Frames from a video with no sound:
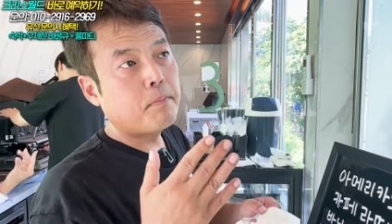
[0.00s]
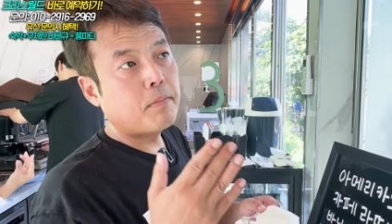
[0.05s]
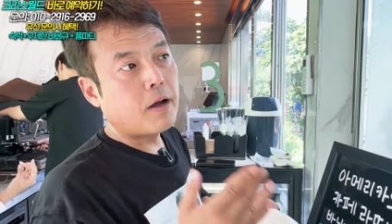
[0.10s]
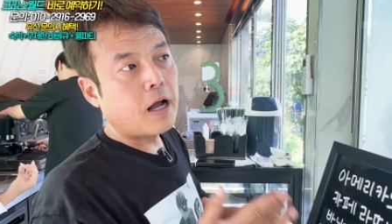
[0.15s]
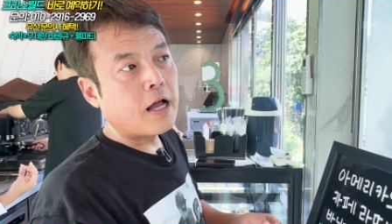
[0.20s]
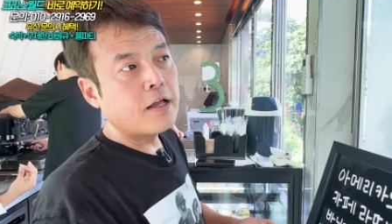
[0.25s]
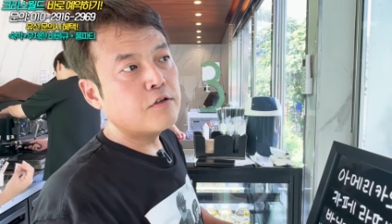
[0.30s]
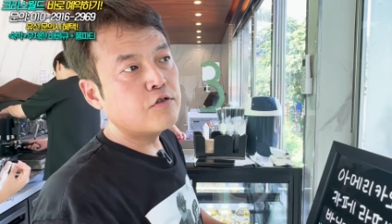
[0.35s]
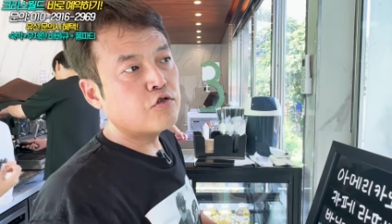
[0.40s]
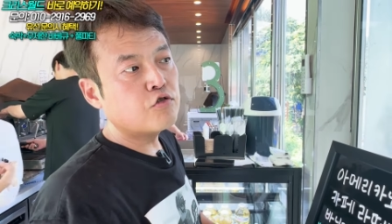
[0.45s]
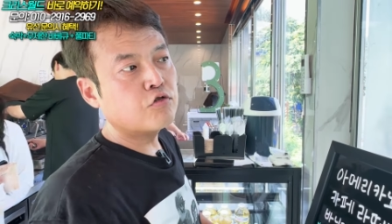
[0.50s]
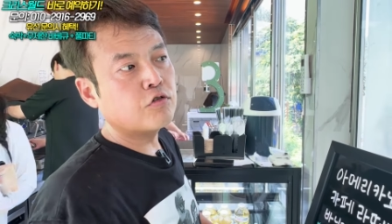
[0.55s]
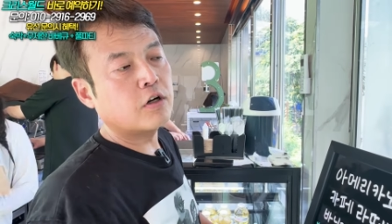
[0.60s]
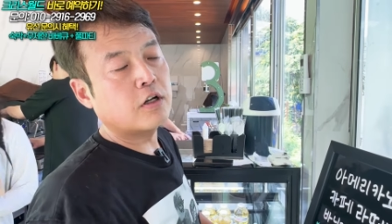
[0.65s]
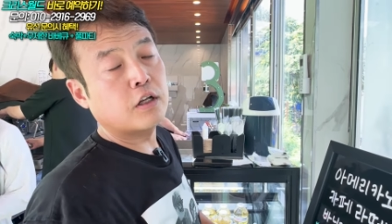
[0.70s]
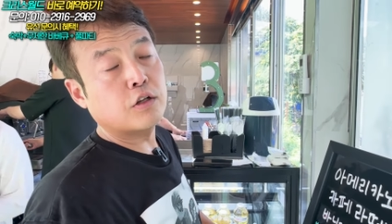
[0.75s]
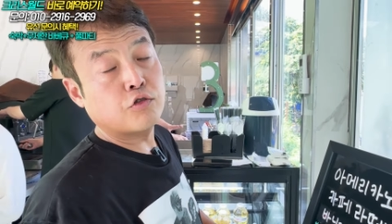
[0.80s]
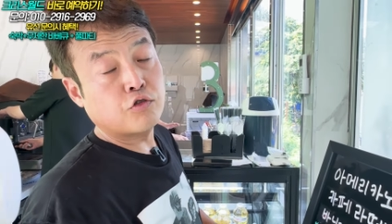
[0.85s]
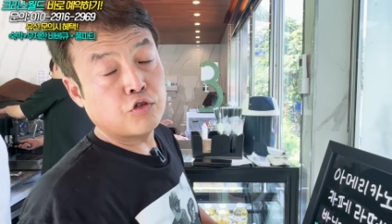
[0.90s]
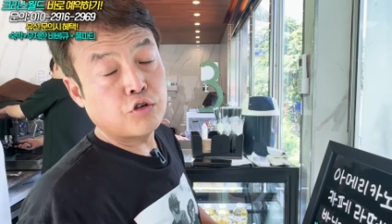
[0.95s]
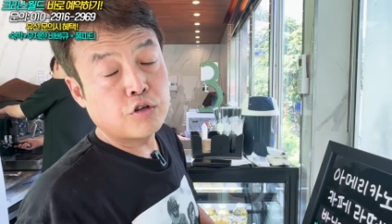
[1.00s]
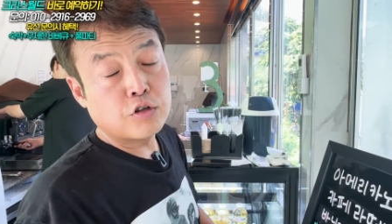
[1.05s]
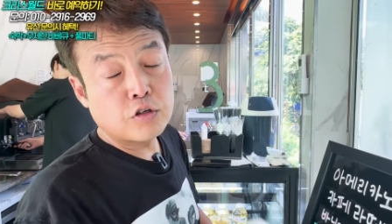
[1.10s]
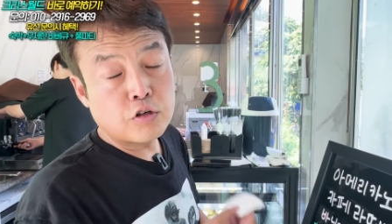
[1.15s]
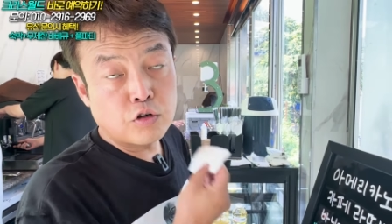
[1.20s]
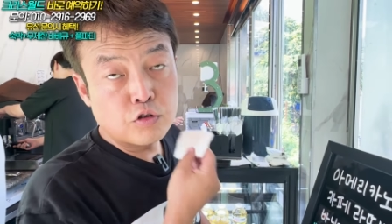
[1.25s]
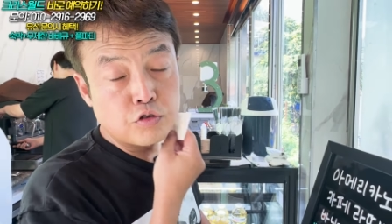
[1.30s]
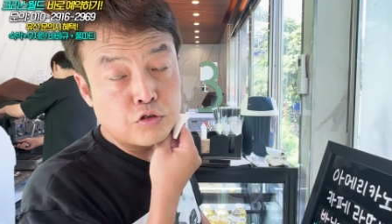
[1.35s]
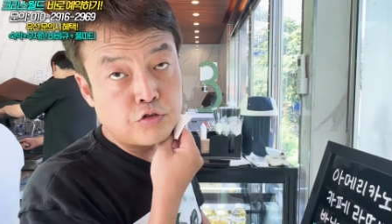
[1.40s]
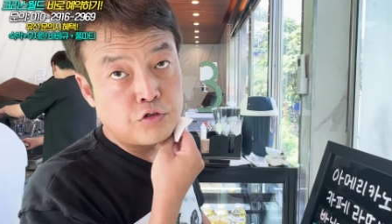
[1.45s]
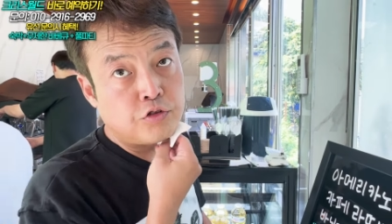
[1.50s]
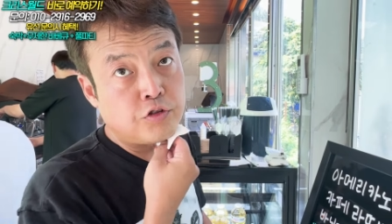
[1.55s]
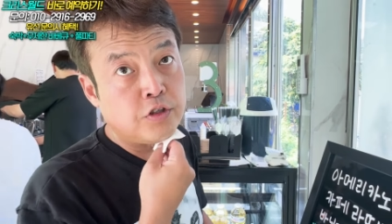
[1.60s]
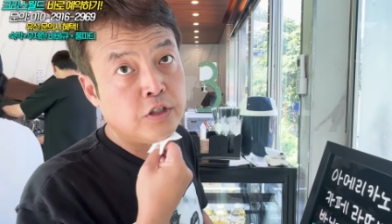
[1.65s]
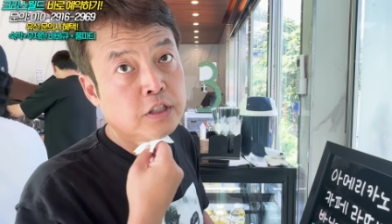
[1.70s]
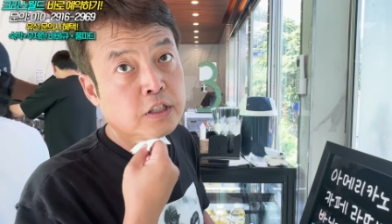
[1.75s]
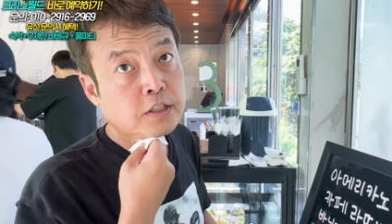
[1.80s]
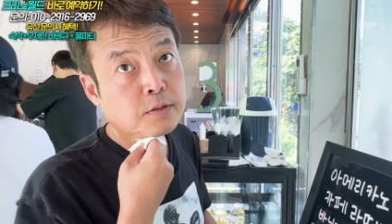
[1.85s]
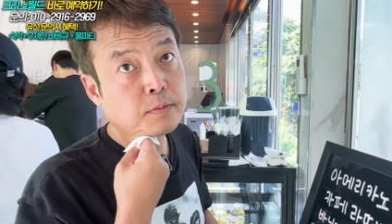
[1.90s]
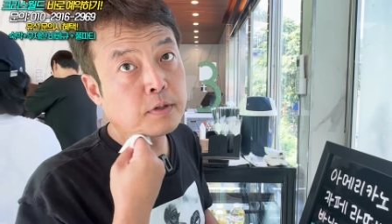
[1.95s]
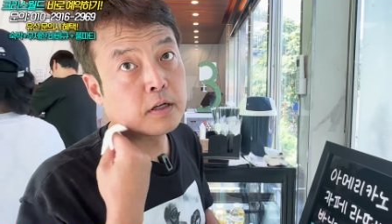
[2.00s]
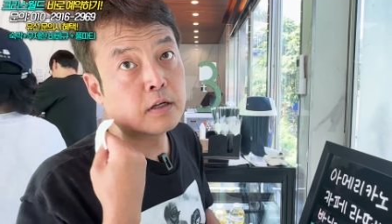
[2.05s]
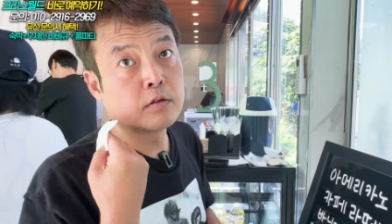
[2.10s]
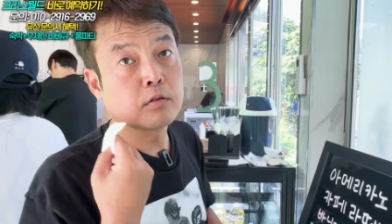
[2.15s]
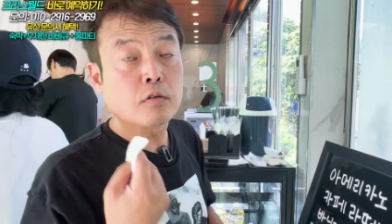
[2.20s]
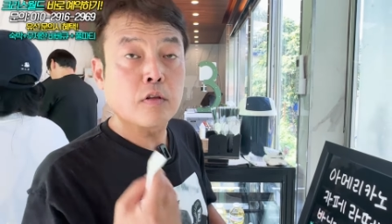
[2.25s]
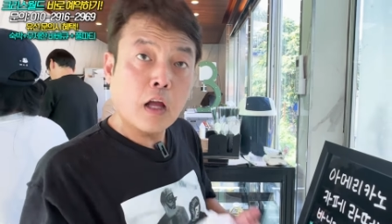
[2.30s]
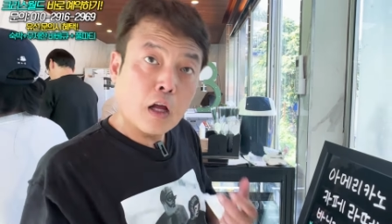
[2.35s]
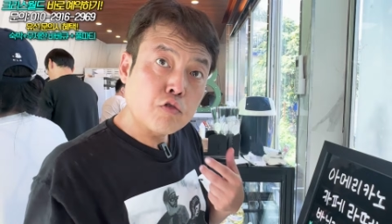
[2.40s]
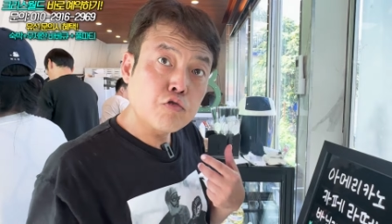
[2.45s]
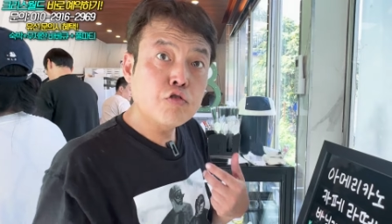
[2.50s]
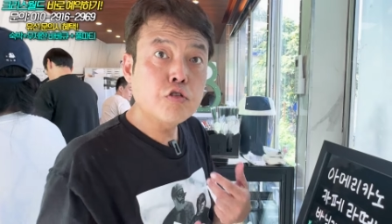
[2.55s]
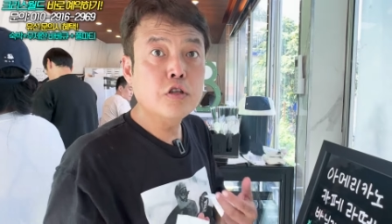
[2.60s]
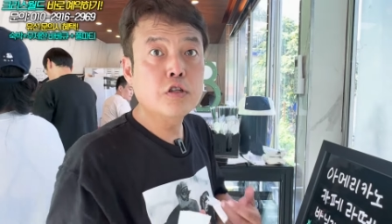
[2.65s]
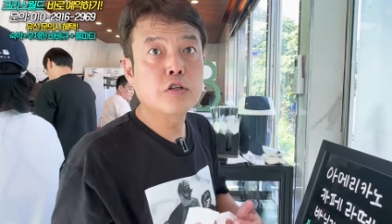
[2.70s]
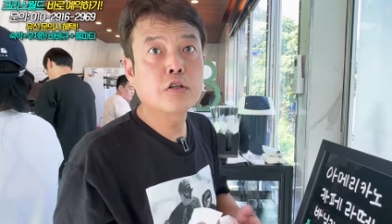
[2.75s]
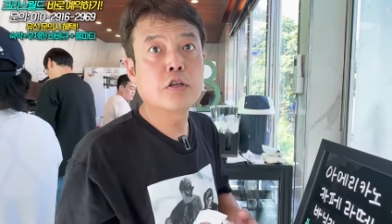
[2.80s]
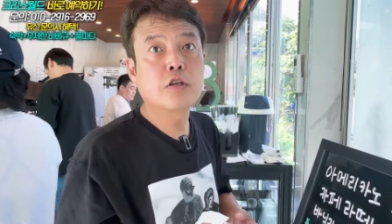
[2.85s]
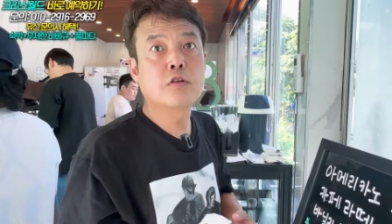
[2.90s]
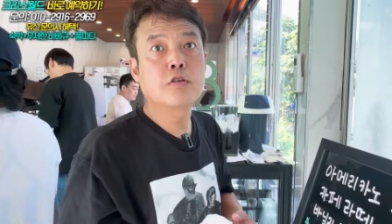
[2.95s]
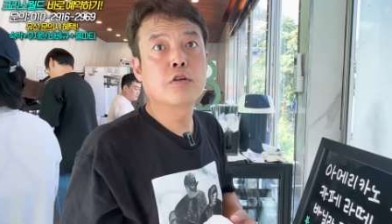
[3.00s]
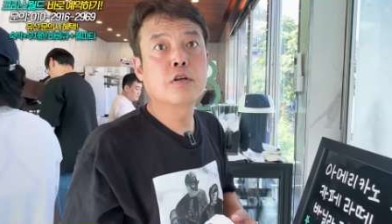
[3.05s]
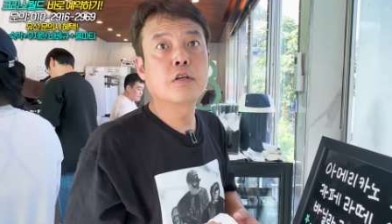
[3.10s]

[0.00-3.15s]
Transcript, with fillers: 한순간에 수익을 거둘 수도 있지만 나도 이득인 거야.